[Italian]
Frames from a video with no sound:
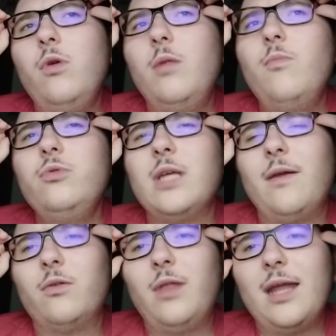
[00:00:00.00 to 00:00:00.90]
il Monza è
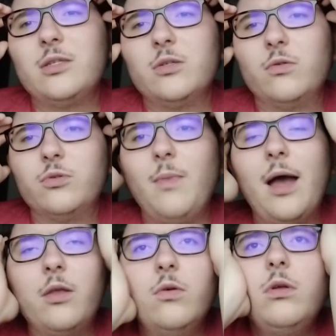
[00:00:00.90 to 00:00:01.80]
arrivato terzo se non
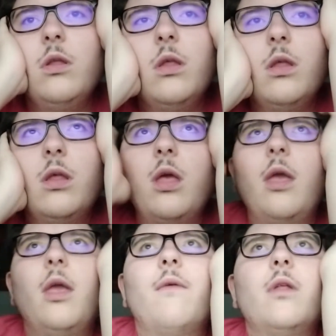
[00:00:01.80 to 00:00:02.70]
sbaglio.
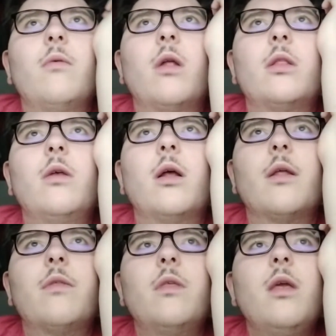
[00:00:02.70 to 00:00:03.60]
E vediamo un attimo la
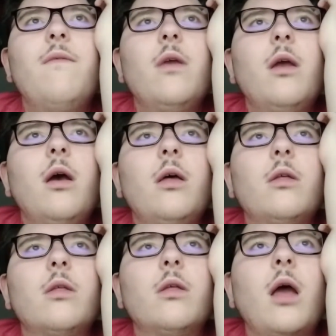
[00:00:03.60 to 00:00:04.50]
classifica.
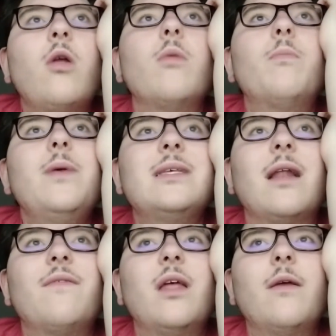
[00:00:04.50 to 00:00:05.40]
Ah no, il Pisa
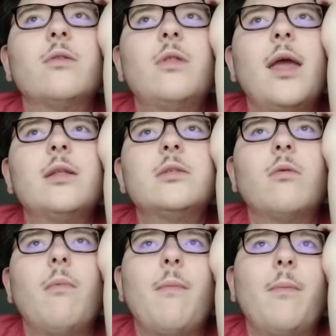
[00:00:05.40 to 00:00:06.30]
alla fine è arrivato
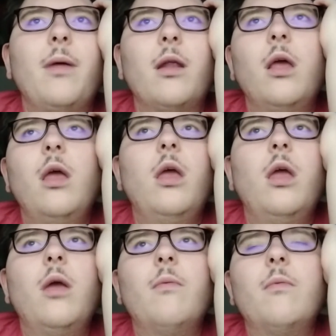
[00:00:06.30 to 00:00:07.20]
terzo, vabbè ma per,
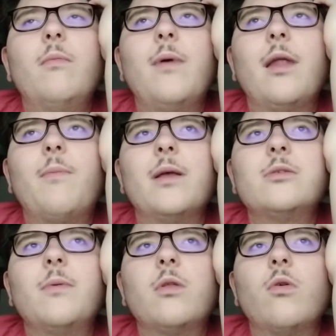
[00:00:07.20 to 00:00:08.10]
per
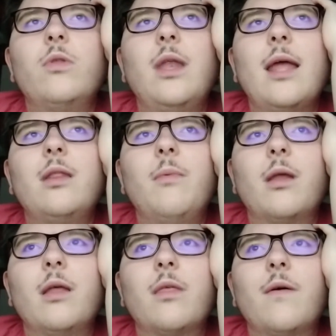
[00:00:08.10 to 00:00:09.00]
penso per i scontri diretti
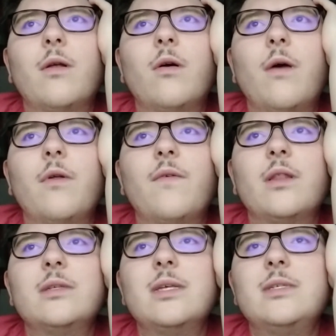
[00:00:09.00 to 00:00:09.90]
perché stavano, avevano
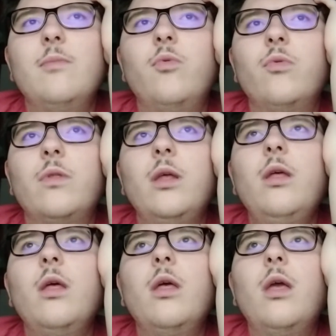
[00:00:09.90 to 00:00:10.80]
fatto gli stessi punti.
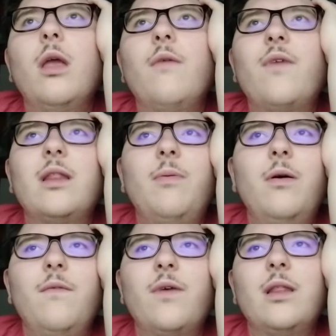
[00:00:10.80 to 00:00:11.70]
Infatti,
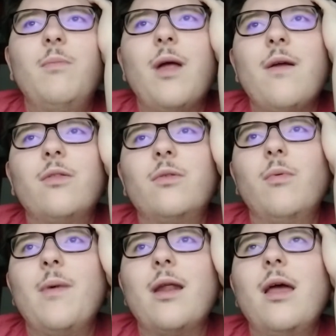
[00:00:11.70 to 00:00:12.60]
infatti bene,
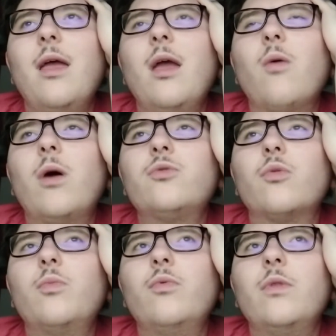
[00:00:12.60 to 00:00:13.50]
tipo per
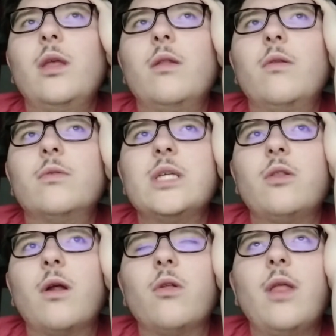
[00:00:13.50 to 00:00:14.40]
4 punti non si è
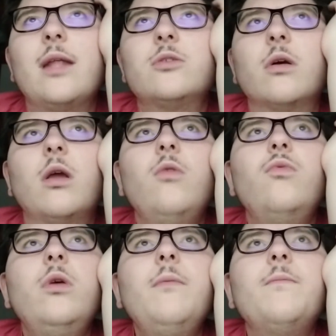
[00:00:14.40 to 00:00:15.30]
trovato terzo anche
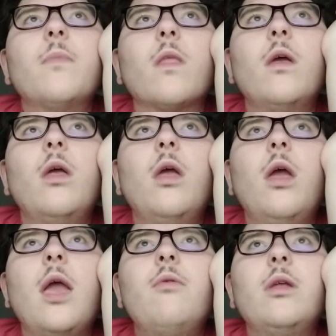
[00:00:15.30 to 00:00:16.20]
lui.
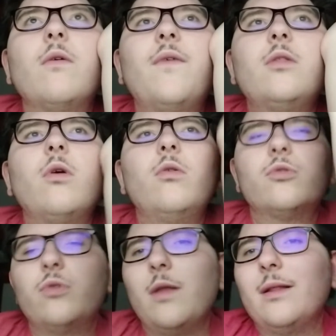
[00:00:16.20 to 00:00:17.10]
E quindi col fatto che loro
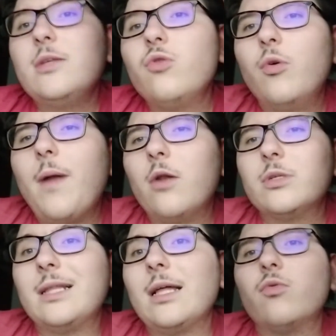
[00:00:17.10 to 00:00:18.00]
sono arrivati sopra hanno
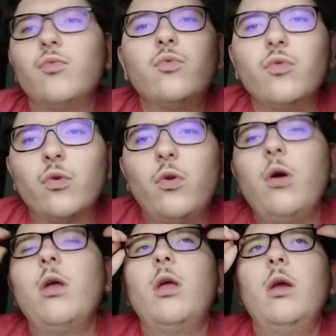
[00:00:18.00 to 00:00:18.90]
saltato un
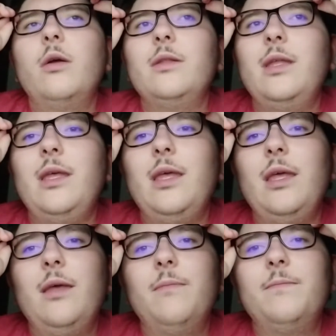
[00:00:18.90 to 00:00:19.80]
turno
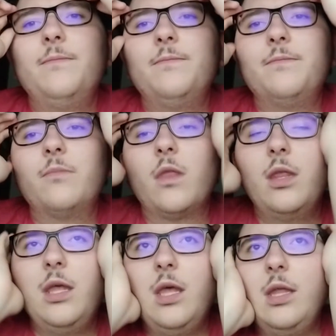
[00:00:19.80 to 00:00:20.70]
di,
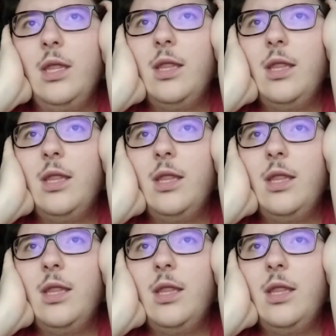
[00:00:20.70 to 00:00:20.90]
di, di,